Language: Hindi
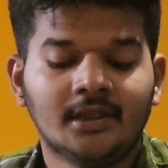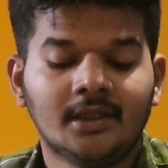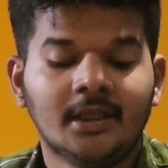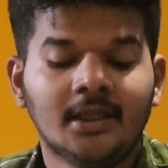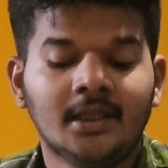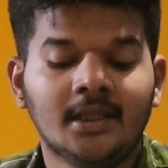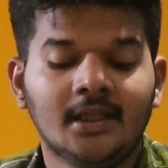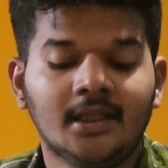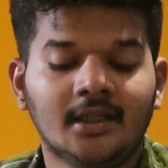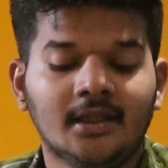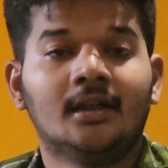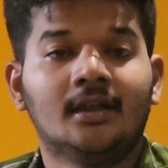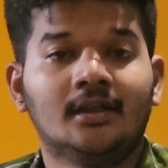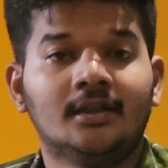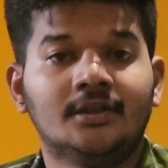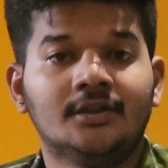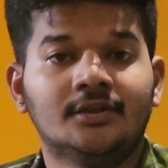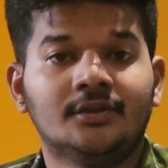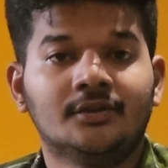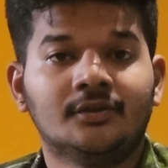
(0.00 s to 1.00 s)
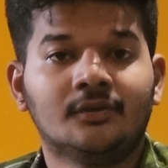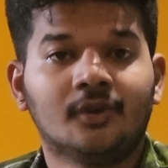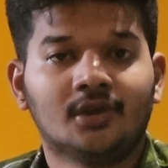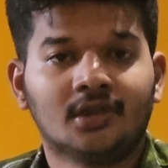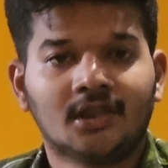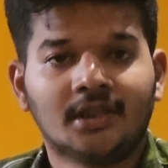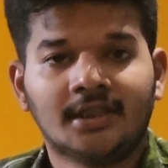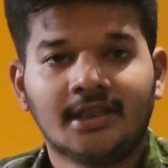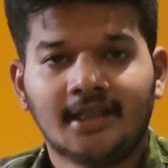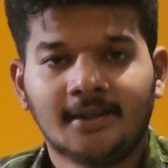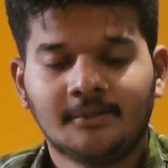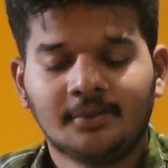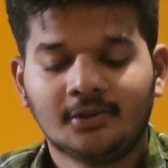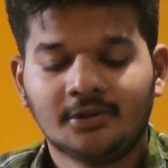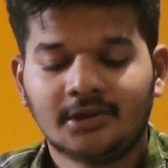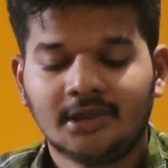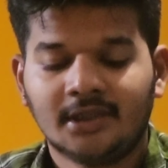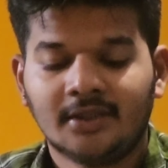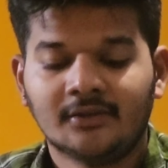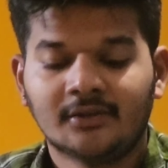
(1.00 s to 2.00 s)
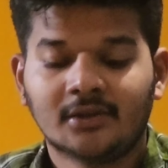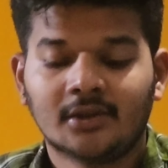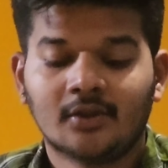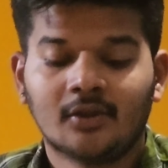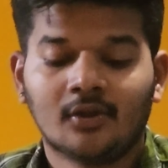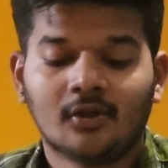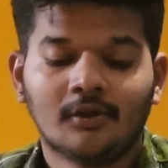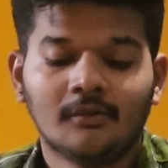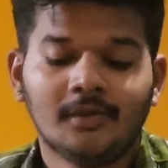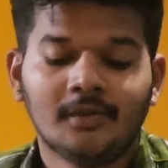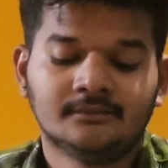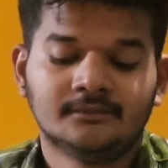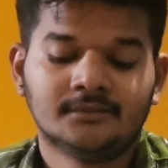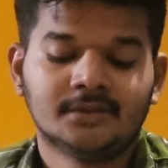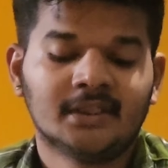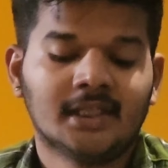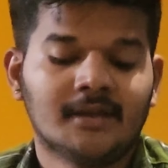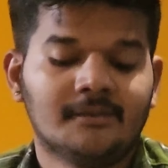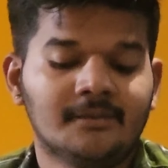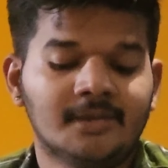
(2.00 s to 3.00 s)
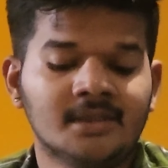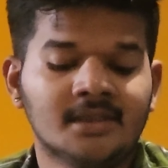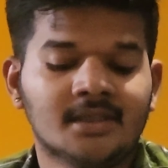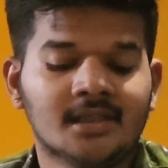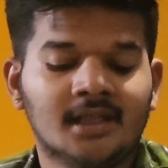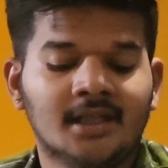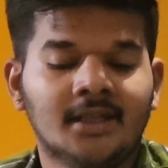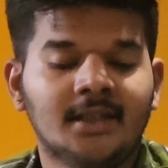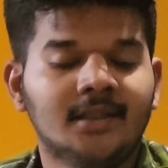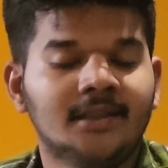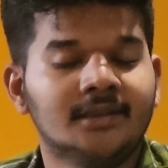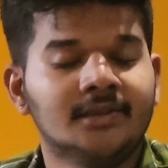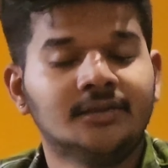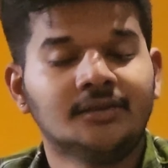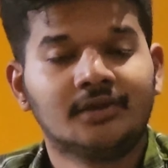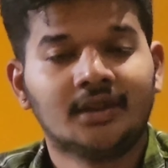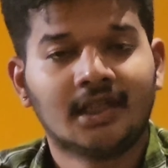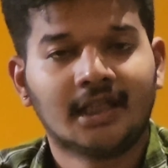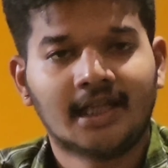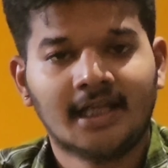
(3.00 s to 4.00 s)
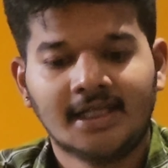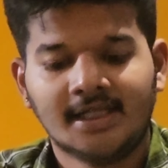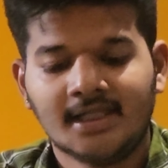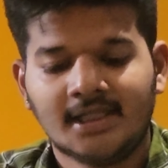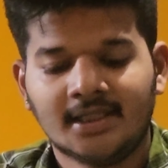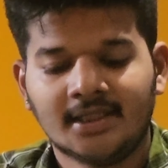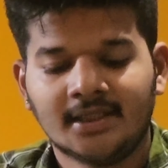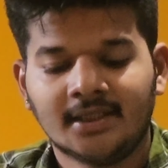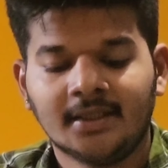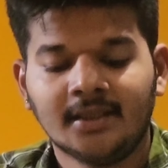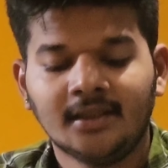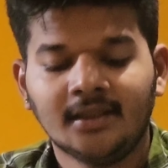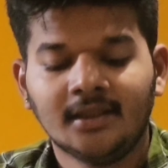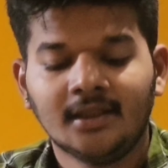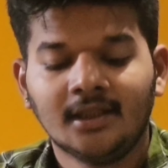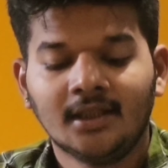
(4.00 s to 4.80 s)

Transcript: तो एक जो वाटर टैप होता है उसका नॉब है सामने साइड जो लगाया जाता है